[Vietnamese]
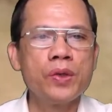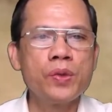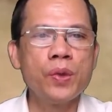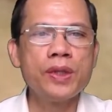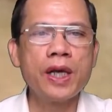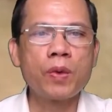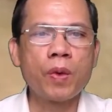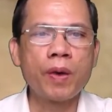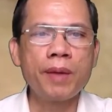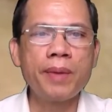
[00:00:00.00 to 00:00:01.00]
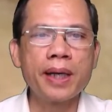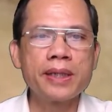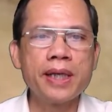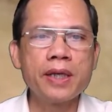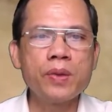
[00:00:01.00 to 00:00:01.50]
Chủ nhân của khóe miệng
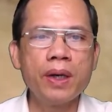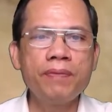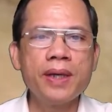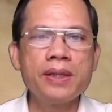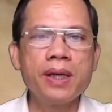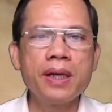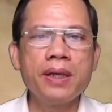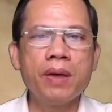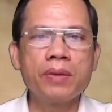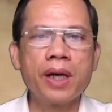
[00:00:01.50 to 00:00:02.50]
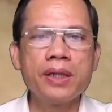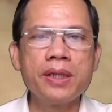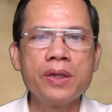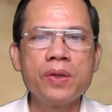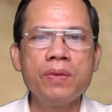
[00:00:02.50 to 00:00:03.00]
trễ xuống phía dưới, đồng thời
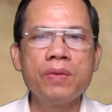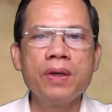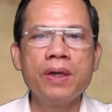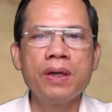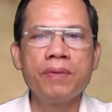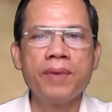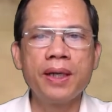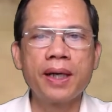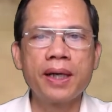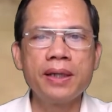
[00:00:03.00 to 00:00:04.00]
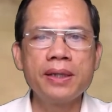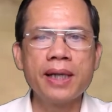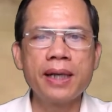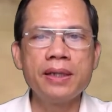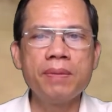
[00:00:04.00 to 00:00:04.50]
nhân trung phần ngấn
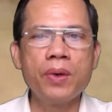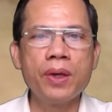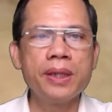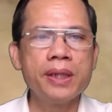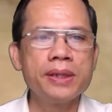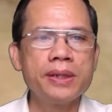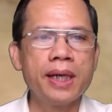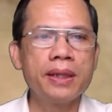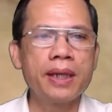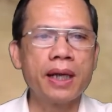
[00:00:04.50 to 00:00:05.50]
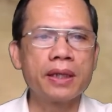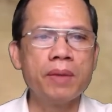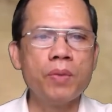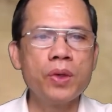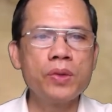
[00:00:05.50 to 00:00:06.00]
ránh giữa môi trên thẳng
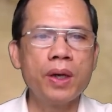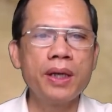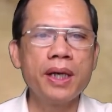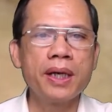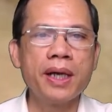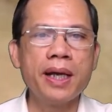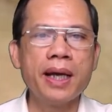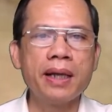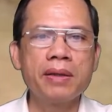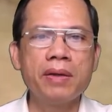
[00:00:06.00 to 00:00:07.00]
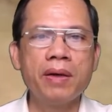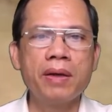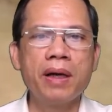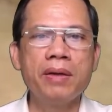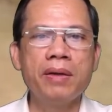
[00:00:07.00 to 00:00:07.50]
từ mũi xuống đầy đặn
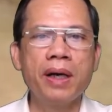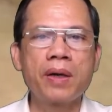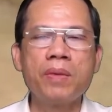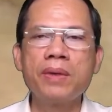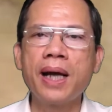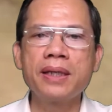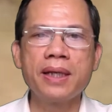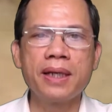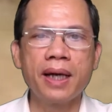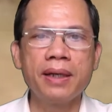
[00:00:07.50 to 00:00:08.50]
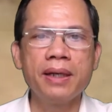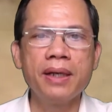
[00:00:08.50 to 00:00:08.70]
thường là người không đáng tin cậy.